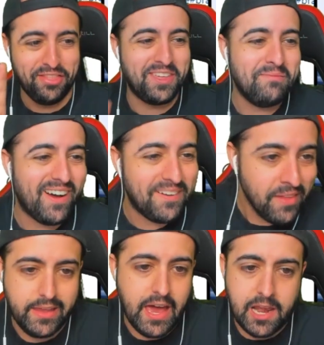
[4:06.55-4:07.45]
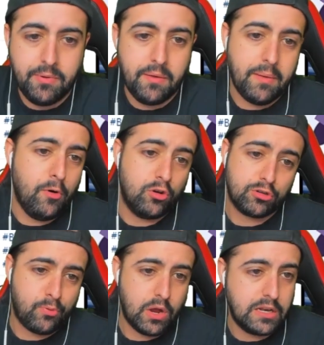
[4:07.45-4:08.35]
encima. Y arriba
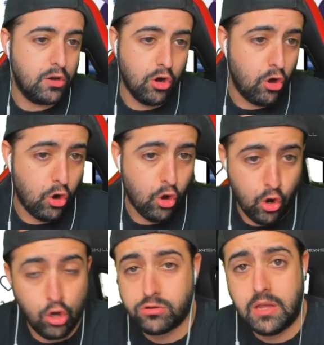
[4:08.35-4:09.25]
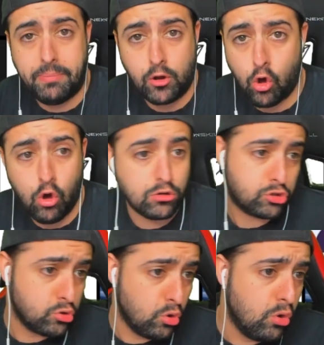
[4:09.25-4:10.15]
vemos, pues, lo, lo, lo típico.
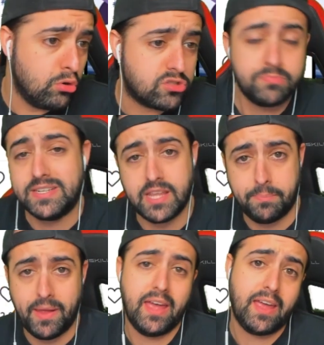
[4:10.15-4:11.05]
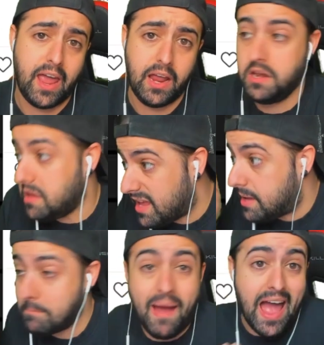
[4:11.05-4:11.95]
Surge, Mr. P, Gale
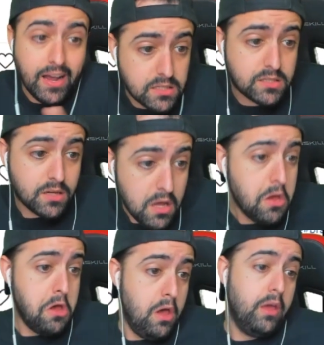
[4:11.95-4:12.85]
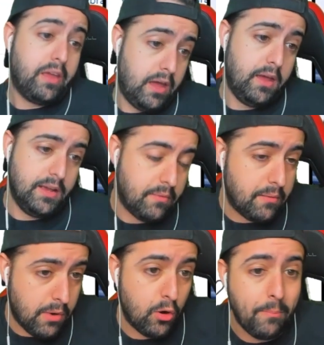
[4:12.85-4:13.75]
y Max
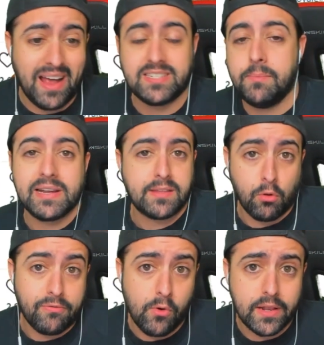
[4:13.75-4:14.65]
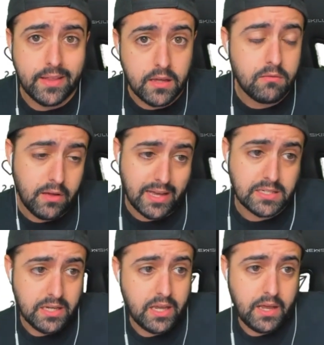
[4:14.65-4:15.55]
bueno, Max siempre ha estado fuerte,
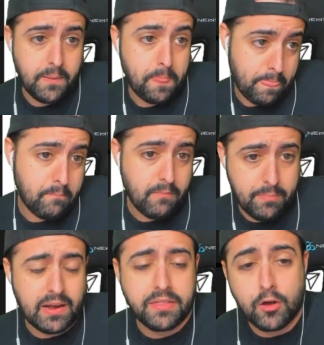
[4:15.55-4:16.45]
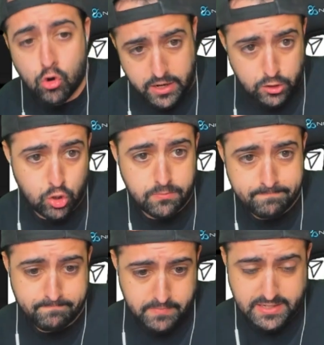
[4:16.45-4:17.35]
así que me parece correcto.
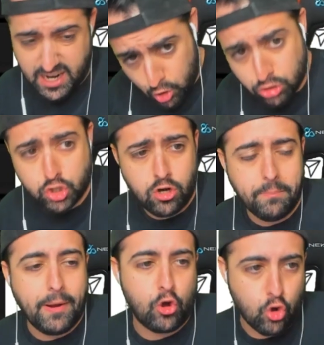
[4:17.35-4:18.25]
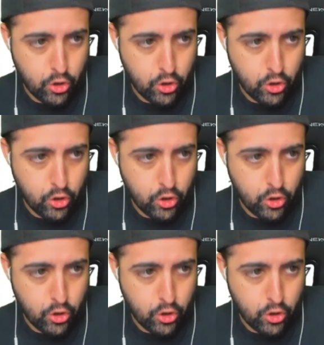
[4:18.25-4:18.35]
Asqueroso, pero